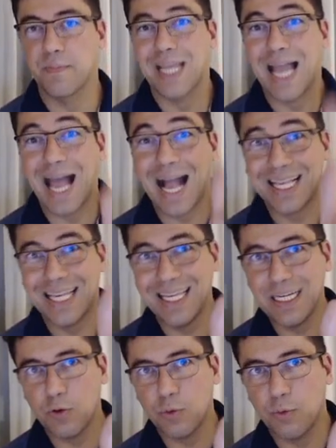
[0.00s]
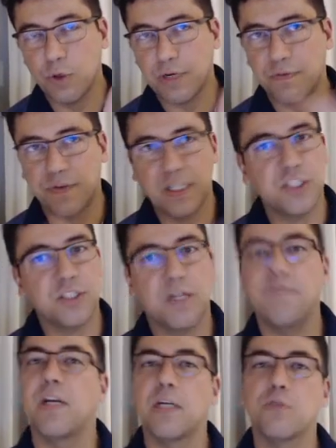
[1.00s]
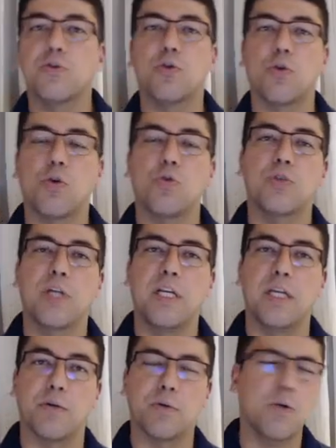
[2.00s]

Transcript: Aqui na tomografia a gente está falando de tronco celíaco.